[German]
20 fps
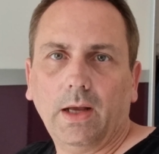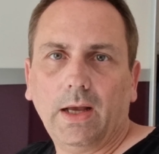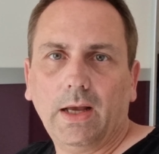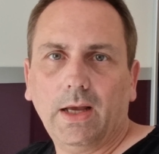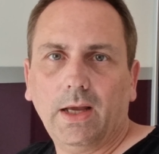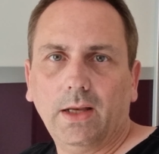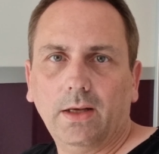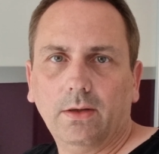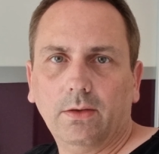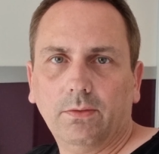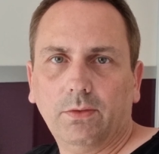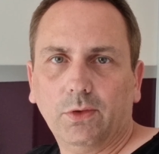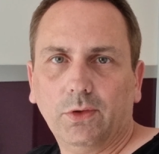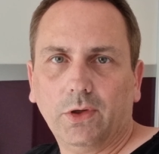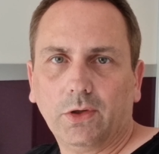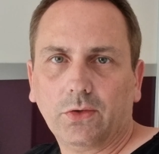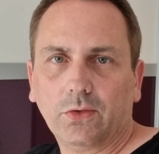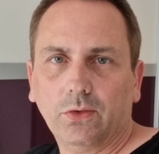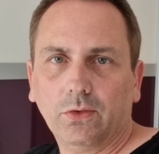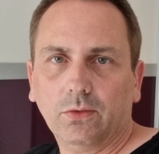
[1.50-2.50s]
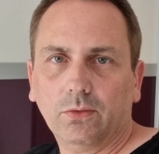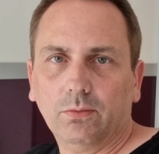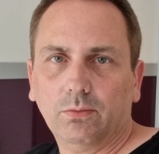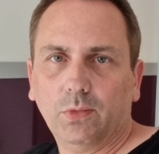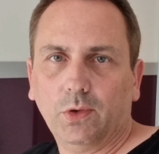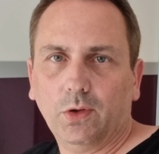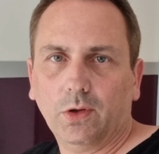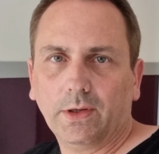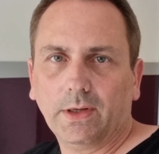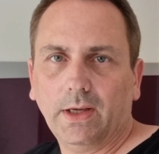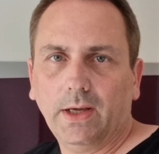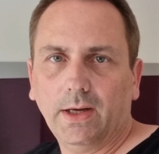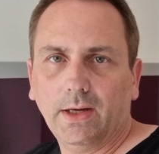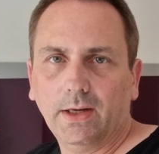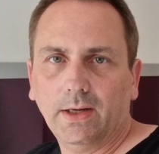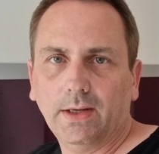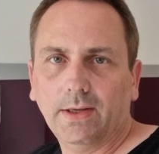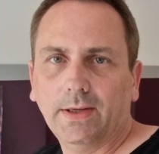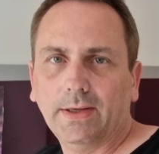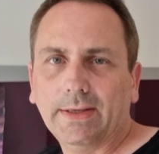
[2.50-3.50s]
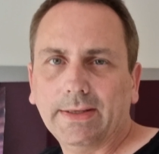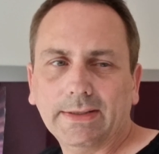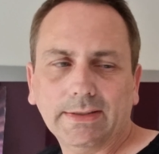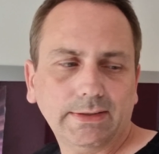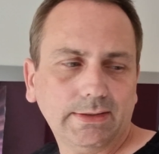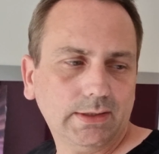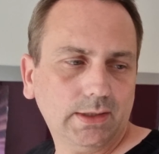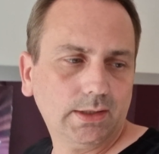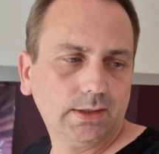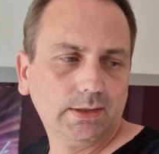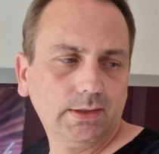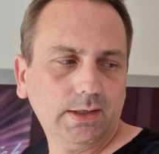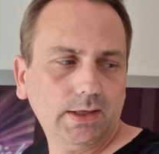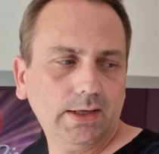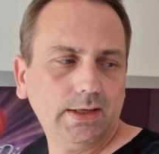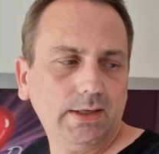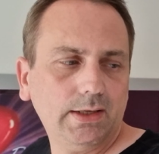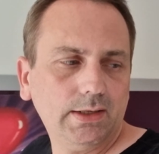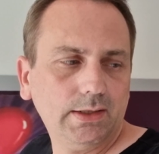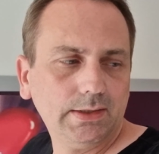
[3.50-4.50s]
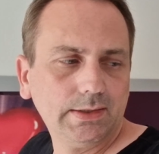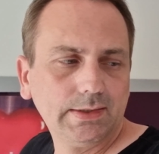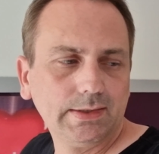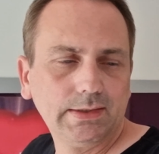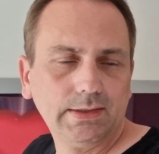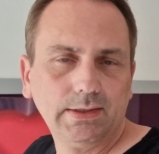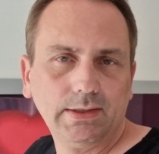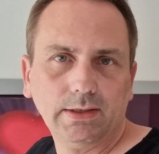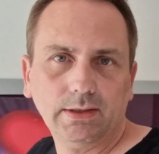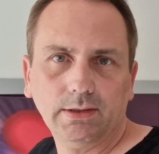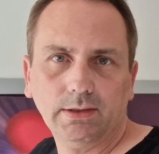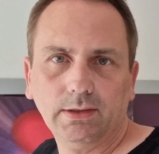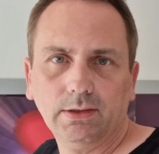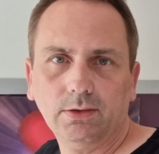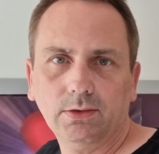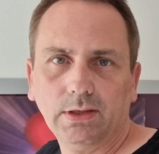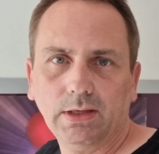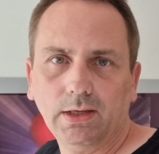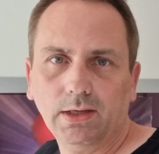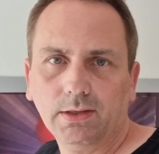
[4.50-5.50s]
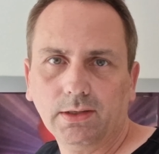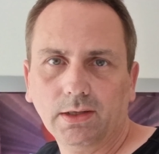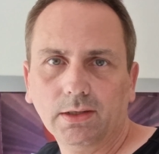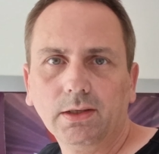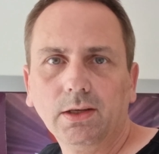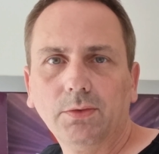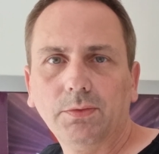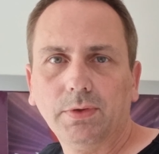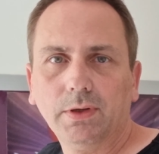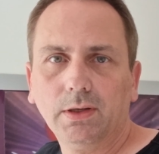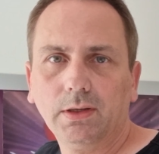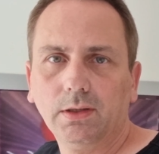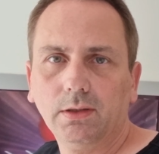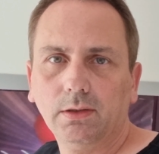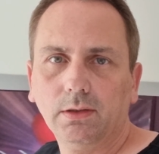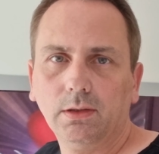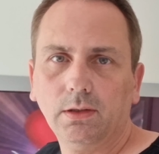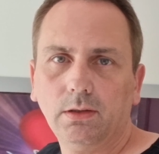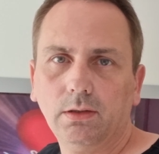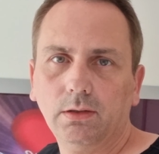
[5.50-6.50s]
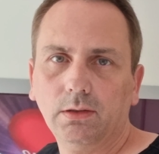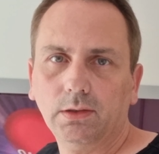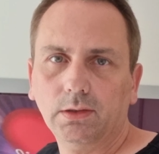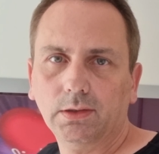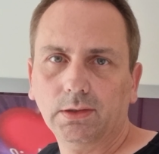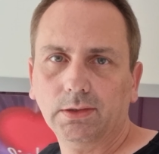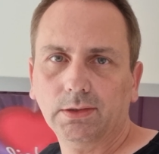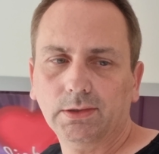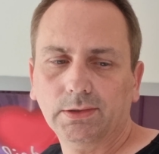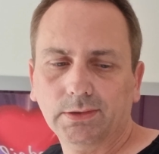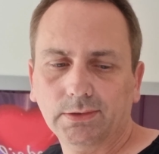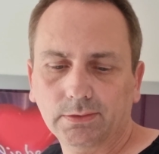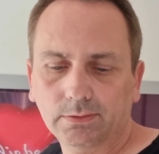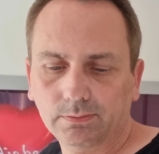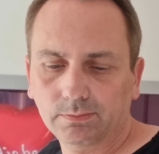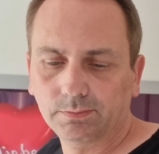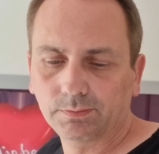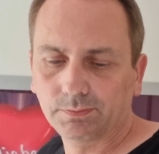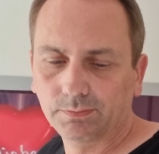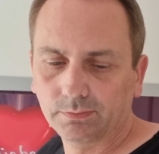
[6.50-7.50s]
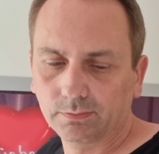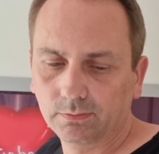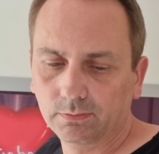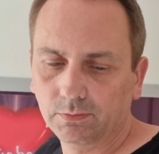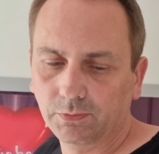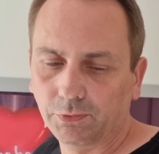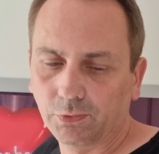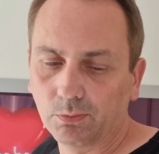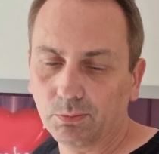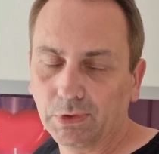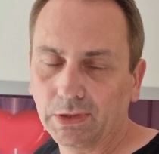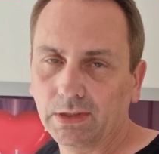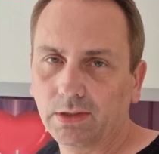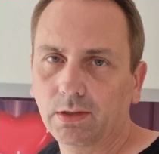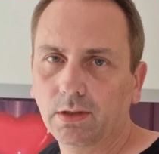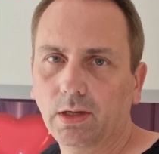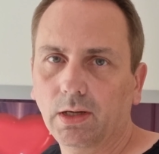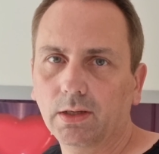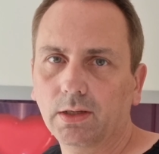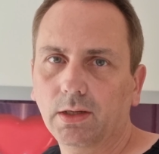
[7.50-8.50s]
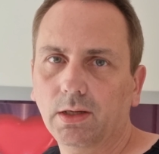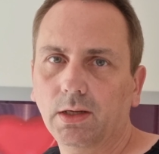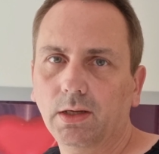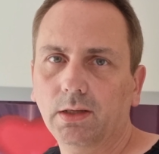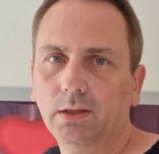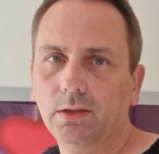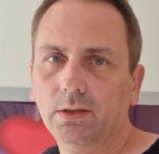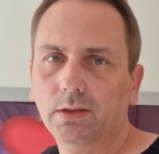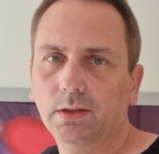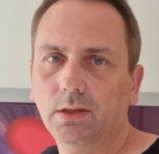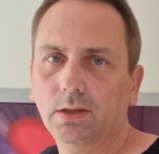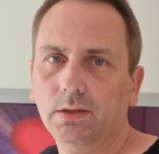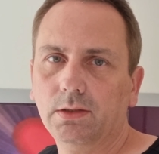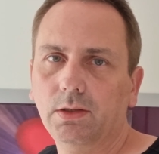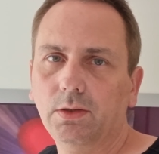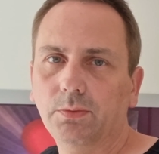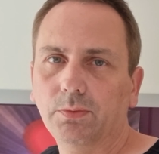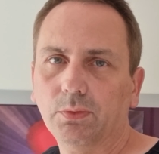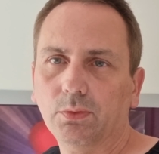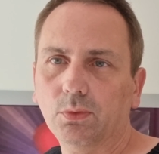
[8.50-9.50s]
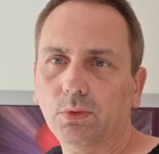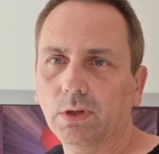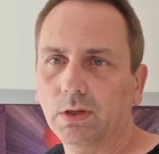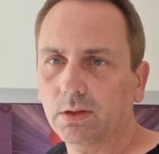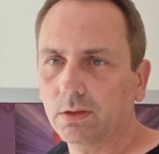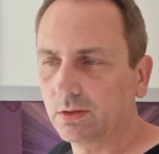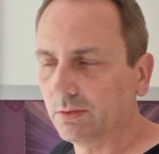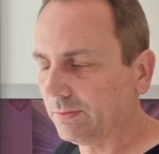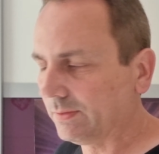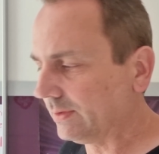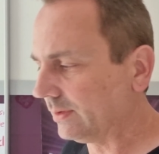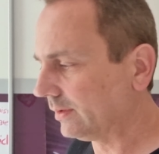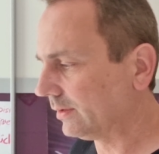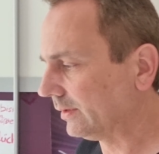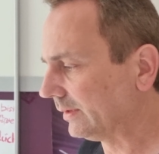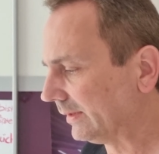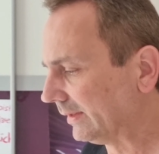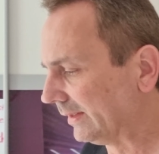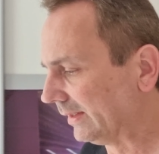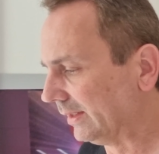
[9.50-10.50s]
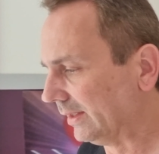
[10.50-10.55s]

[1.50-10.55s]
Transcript: Einen wunderschönen guten Morgen. Ja, Tag 3 ist äh, oder hat angefangen. Ähm, für mich hat er eigentlich relativ früh angefangen,